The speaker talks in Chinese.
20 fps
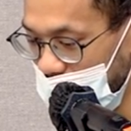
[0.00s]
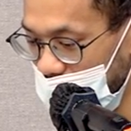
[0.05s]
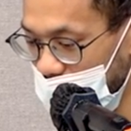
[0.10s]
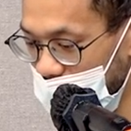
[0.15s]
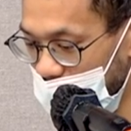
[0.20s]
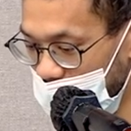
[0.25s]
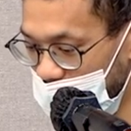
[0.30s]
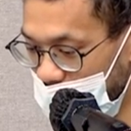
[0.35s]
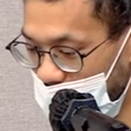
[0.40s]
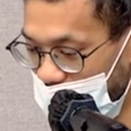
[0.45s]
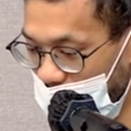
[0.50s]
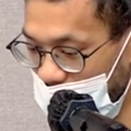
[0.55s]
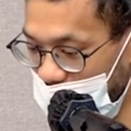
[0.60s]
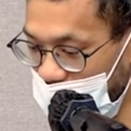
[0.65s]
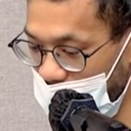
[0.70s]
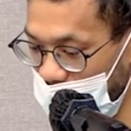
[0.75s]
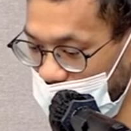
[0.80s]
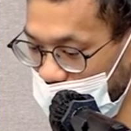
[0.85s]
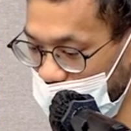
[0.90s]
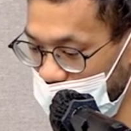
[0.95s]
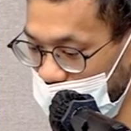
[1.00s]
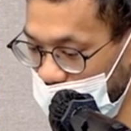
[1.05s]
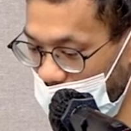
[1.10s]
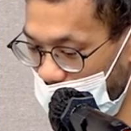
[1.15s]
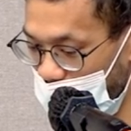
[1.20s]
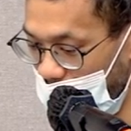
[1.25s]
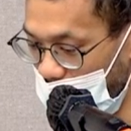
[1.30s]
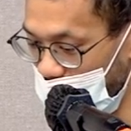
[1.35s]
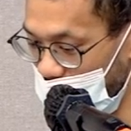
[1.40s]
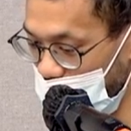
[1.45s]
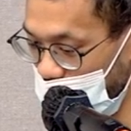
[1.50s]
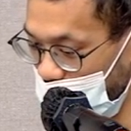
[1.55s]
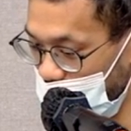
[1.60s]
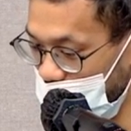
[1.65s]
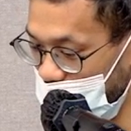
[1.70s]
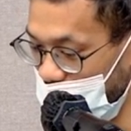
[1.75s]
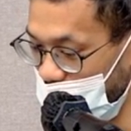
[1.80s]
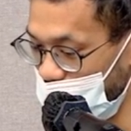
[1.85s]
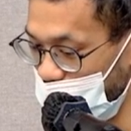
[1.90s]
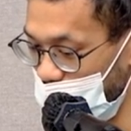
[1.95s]
那这些范例它它旁边都有
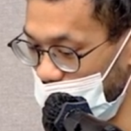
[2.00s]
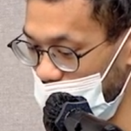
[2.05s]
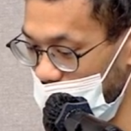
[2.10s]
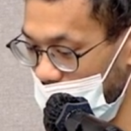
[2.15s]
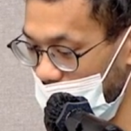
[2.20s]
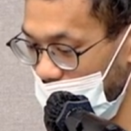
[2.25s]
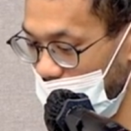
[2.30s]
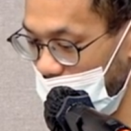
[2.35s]
写说，